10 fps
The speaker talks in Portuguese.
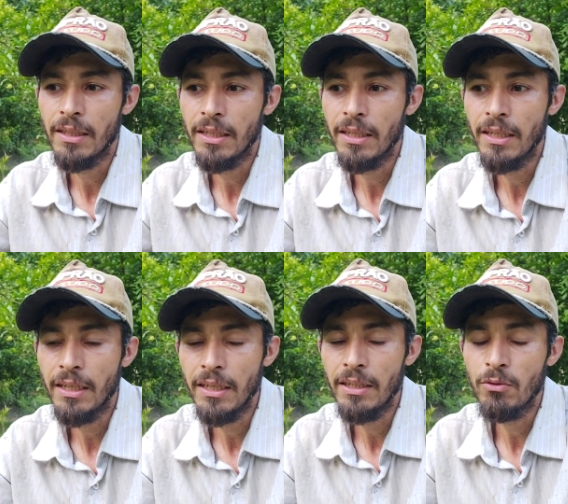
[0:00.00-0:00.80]

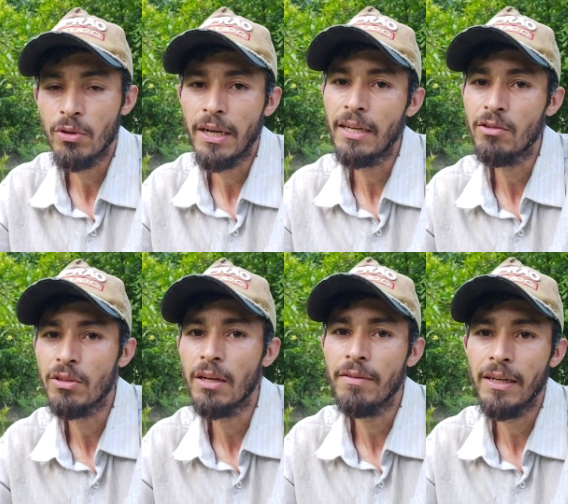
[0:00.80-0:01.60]
que no caso
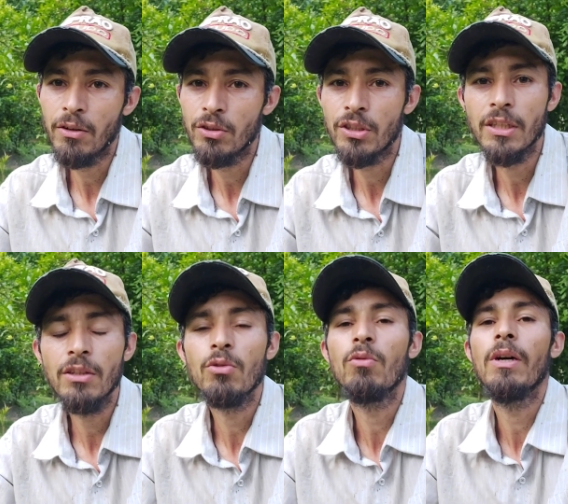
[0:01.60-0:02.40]
estava
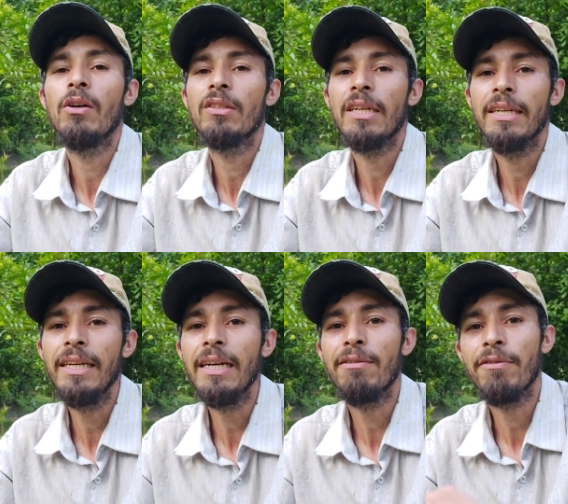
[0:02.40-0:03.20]
roçando com a
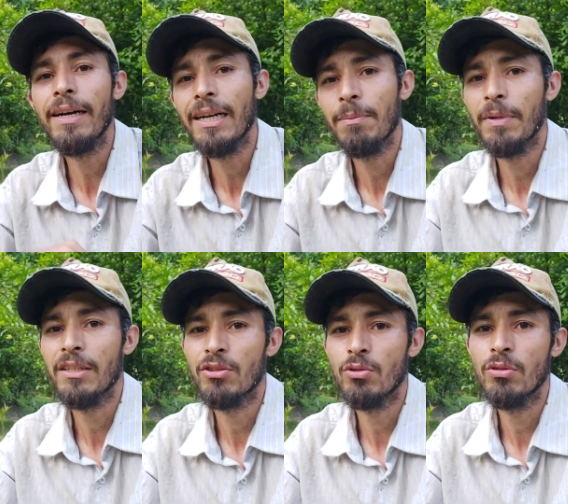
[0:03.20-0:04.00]
roçadeira, a faca
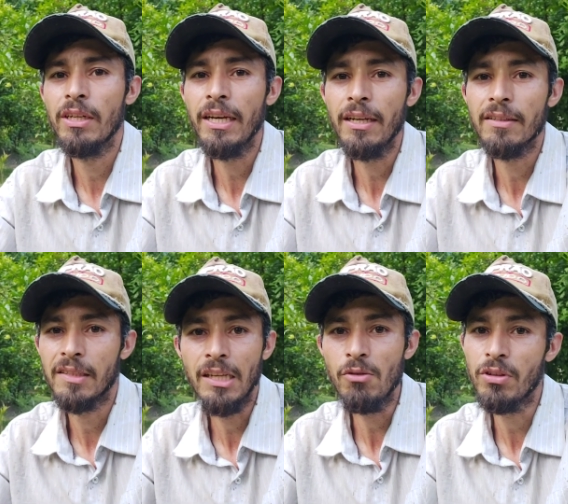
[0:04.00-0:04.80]
passou nela
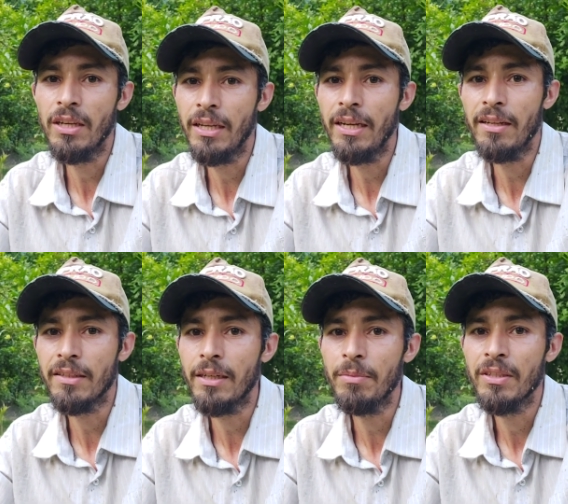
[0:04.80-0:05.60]
sem eu querer,
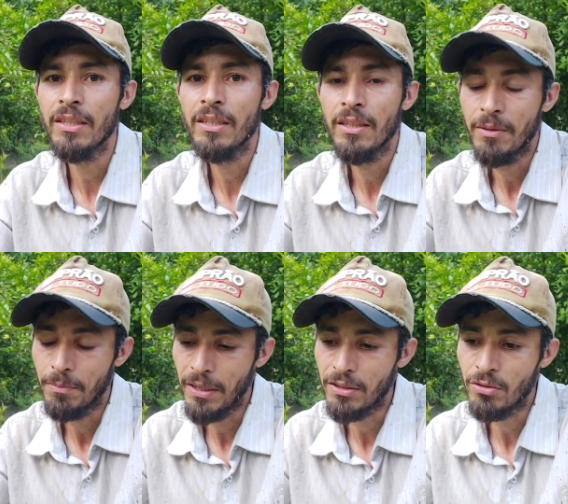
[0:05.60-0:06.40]
sabe?
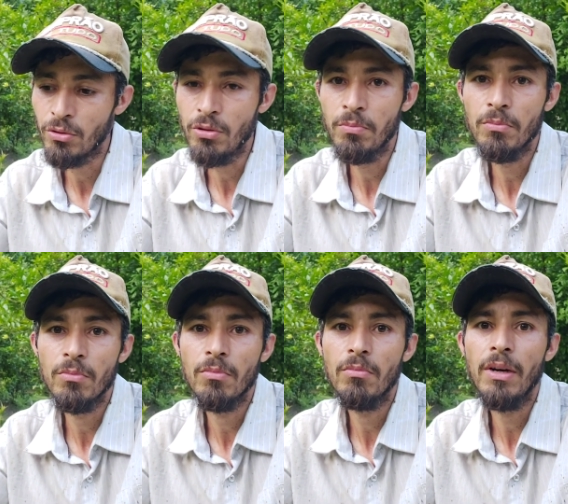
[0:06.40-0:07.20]
Passou,
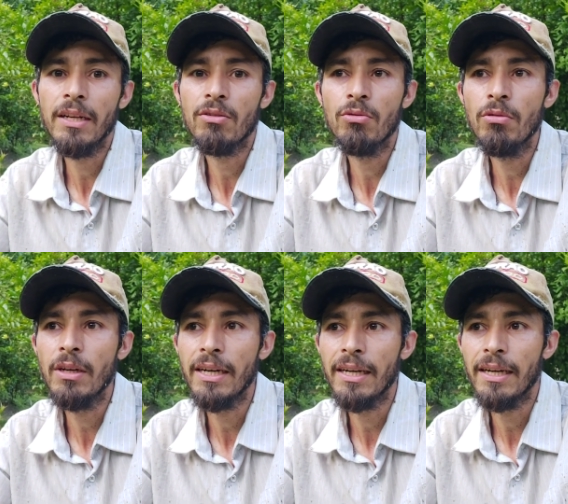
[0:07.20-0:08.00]
matou
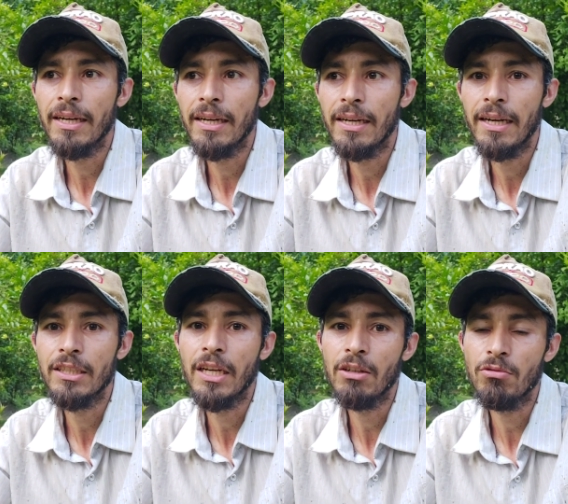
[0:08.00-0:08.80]
a, a
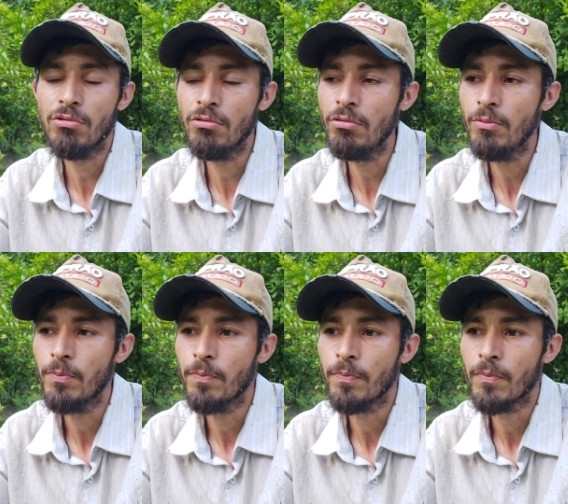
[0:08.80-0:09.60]
jaracuçu,
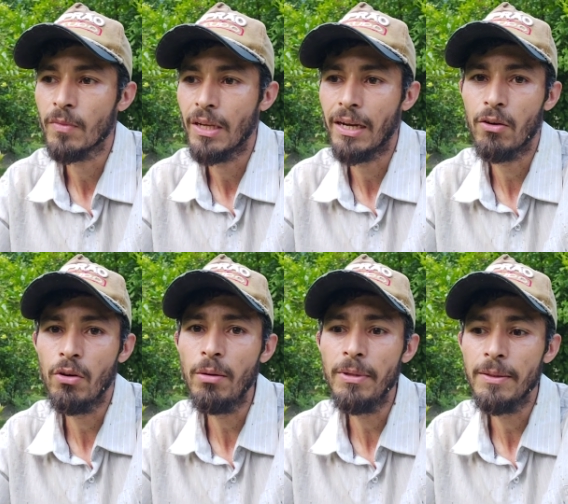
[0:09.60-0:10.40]
a
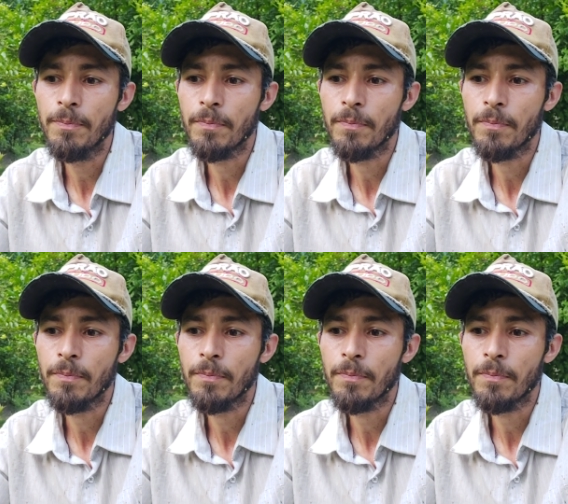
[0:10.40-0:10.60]
cobra.